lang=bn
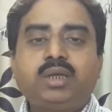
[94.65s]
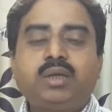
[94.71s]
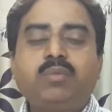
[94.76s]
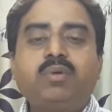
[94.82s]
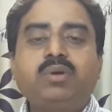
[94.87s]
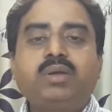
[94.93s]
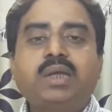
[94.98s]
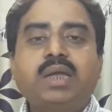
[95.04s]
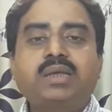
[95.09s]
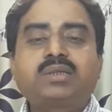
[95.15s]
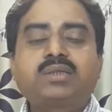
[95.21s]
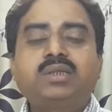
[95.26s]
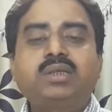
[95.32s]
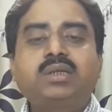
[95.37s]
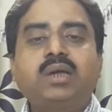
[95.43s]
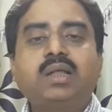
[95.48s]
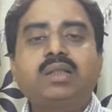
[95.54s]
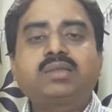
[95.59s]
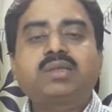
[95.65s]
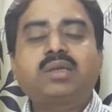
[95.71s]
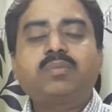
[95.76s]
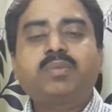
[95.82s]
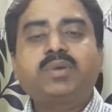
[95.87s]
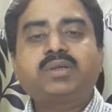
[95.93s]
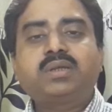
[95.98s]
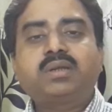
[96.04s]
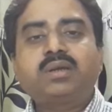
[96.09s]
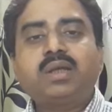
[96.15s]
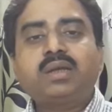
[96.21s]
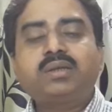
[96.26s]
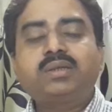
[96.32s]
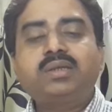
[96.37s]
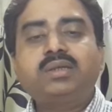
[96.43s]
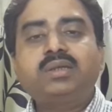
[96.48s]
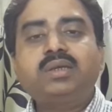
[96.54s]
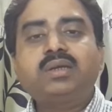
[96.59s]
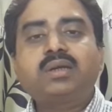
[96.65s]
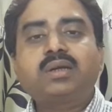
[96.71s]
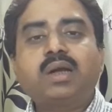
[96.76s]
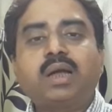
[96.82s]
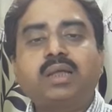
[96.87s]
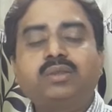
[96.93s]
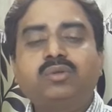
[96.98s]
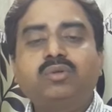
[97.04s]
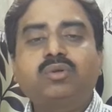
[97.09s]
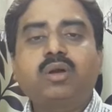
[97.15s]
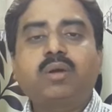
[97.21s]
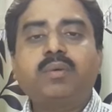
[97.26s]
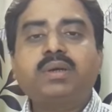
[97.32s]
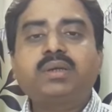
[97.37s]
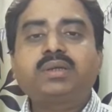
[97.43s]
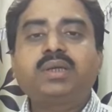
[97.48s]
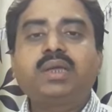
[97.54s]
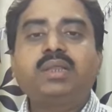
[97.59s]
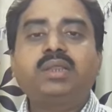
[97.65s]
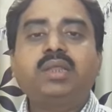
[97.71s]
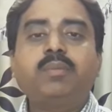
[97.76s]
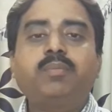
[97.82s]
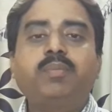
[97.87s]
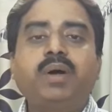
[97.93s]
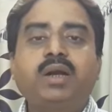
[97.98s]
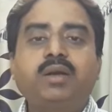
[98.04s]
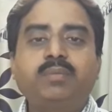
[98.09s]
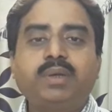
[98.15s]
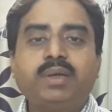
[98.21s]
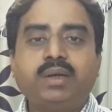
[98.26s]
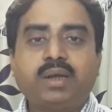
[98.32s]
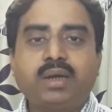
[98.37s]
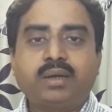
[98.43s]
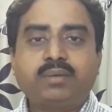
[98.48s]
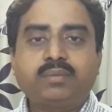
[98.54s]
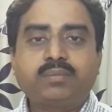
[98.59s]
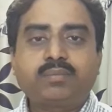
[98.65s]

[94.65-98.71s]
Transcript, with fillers: এবং গ্যাস্ট্রিক আলসার পেশেন্টরা কি কি খাদ্য খাবার খেতে পারবে না